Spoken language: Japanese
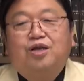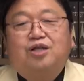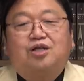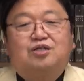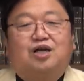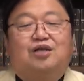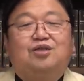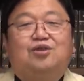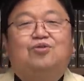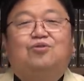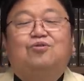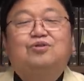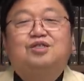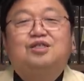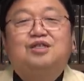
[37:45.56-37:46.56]
たちは日
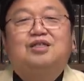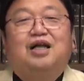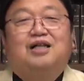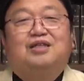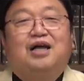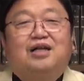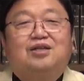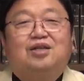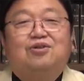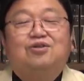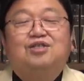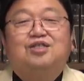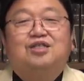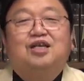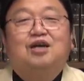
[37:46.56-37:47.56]
本人なんだっていう意
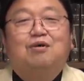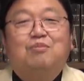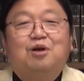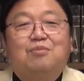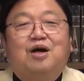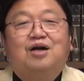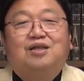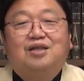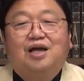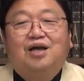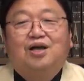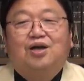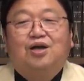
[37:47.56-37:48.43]
識が芽生えて、